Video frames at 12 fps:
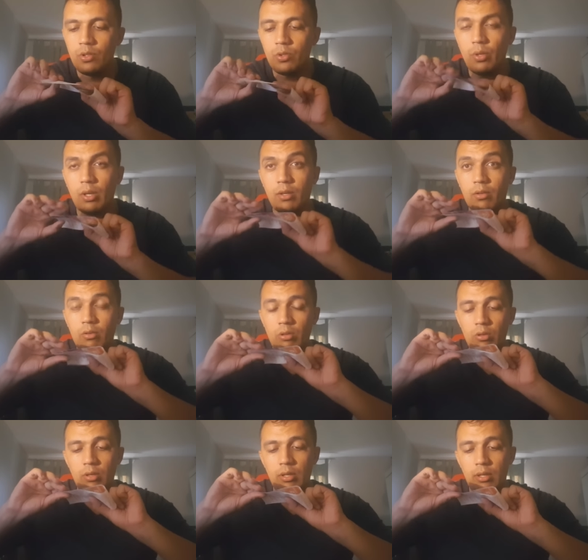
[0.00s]
histoire que
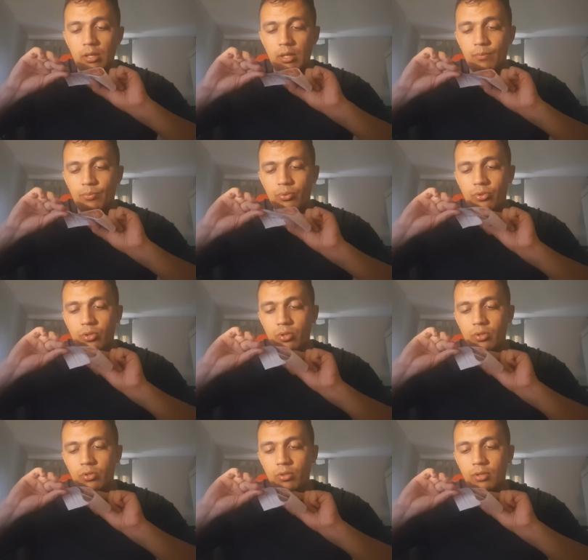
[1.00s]
les bouches
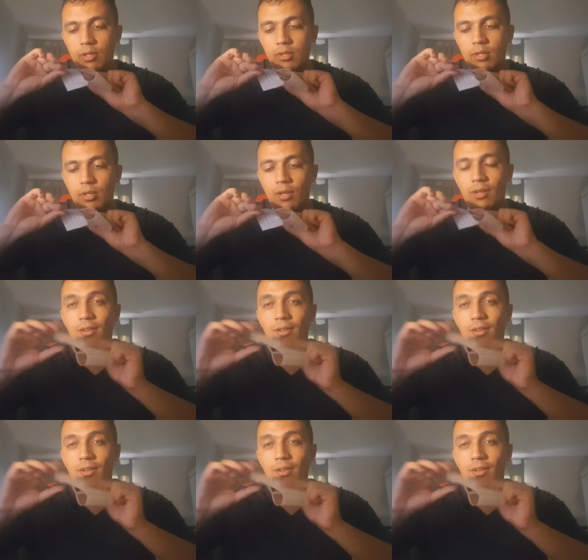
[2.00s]
se taisent.